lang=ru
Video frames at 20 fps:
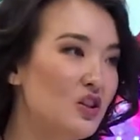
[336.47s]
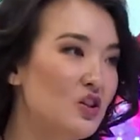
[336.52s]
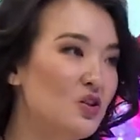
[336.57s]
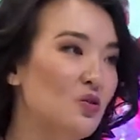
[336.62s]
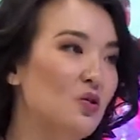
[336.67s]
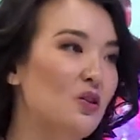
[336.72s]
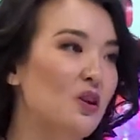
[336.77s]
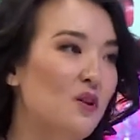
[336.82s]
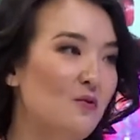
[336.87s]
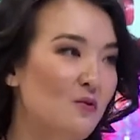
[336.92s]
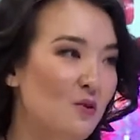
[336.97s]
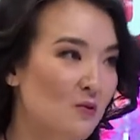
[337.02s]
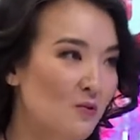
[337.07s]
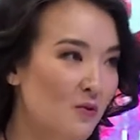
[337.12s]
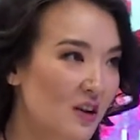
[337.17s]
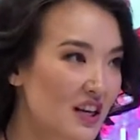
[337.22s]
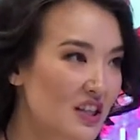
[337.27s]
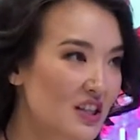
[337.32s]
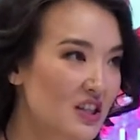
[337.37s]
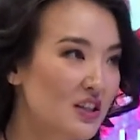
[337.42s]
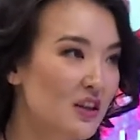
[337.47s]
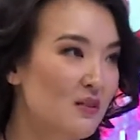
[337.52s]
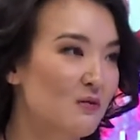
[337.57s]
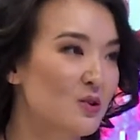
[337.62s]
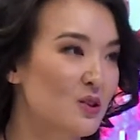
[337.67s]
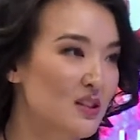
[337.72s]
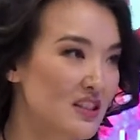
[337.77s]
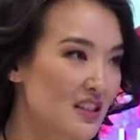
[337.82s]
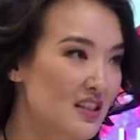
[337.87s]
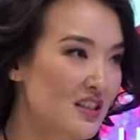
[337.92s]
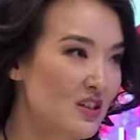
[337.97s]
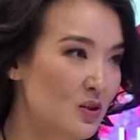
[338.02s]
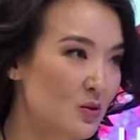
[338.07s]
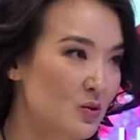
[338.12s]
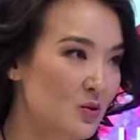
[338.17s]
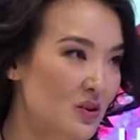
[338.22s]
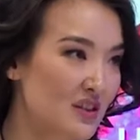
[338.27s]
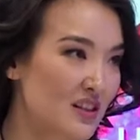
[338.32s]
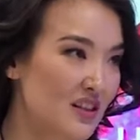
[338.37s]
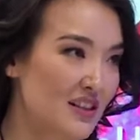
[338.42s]
что для него важно, его ценности
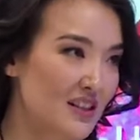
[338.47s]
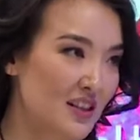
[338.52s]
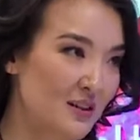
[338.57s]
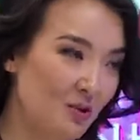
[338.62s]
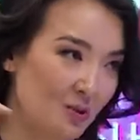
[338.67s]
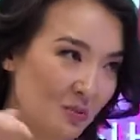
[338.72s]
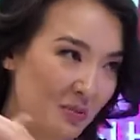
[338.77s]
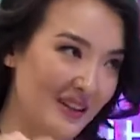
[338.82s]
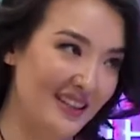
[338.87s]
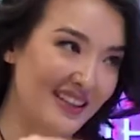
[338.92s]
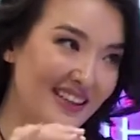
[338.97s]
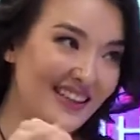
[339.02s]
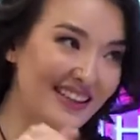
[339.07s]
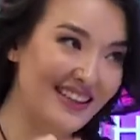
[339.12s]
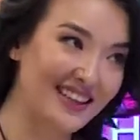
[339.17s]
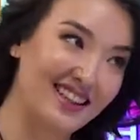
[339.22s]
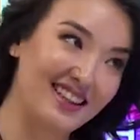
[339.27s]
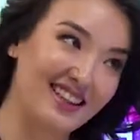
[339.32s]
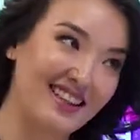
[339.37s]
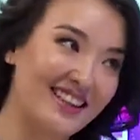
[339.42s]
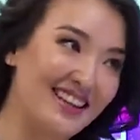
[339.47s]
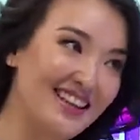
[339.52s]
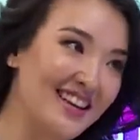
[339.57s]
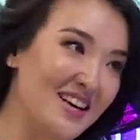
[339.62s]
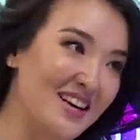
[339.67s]
узнать, и вот под них как-то